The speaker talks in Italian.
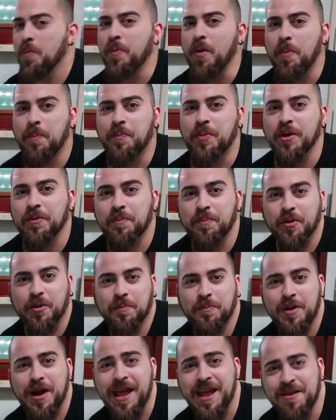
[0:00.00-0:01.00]
un po' per
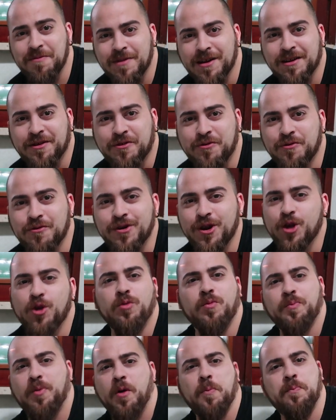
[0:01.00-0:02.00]
problemi alcuni,
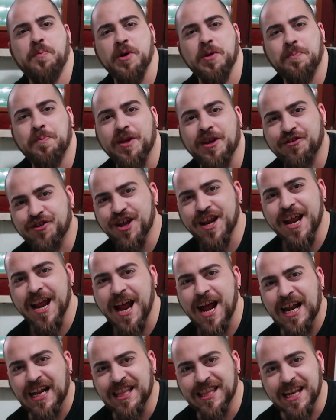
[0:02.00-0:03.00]
un po' per
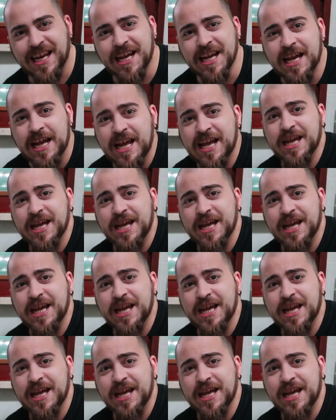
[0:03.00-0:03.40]
piacere altri.